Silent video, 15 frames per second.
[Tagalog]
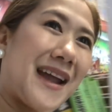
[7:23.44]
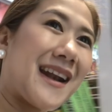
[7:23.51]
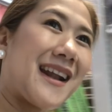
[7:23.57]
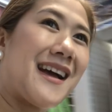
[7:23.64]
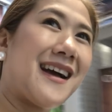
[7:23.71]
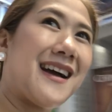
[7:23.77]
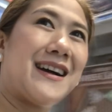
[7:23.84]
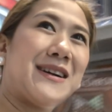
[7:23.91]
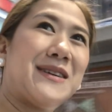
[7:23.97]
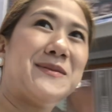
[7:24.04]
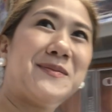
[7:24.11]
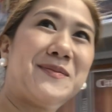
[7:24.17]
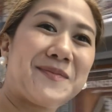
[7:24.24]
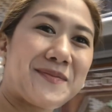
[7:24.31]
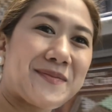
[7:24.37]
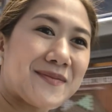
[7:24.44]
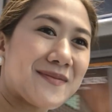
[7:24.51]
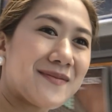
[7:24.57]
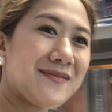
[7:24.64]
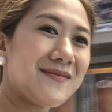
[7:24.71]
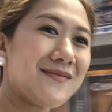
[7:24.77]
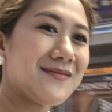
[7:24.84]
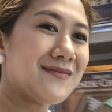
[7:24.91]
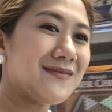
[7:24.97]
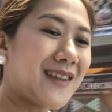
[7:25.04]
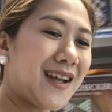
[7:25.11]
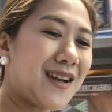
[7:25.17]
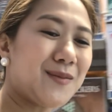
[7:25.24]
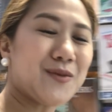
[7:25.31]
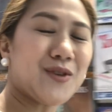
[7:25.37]
para
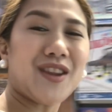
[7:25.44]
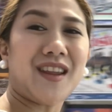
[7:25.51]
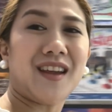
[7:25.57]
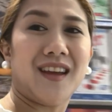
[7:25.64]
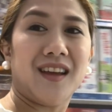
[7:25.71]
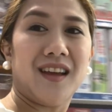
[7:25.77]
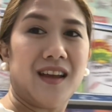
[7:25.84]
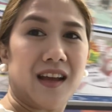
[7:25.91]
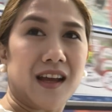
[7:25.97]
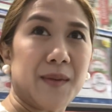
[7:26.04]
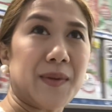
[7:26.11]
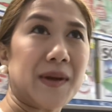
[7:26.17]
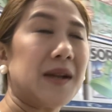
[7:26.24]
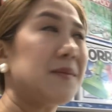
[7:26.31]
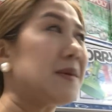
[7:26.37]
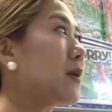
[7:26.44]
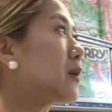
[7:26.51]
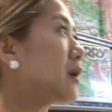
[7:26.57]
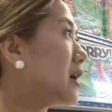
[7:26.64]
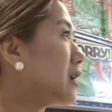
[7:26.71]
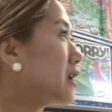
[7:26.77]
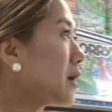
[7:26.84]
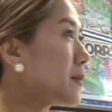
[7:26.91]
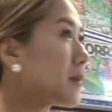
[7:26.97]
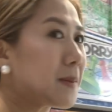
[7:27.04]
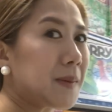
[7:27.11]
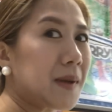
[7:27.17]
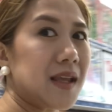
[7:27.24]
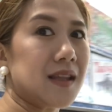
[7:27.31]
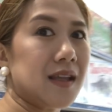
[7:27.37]
alam niyo na kapag halimbawa pag
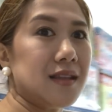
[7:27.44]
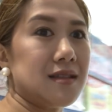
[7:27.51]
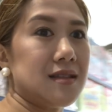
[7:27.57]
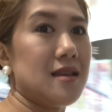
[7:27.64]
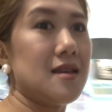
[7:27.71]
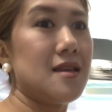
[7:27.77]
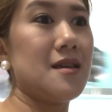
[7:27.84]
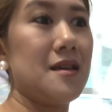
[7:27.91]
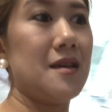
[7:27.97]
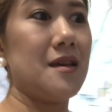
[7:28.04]
playdate si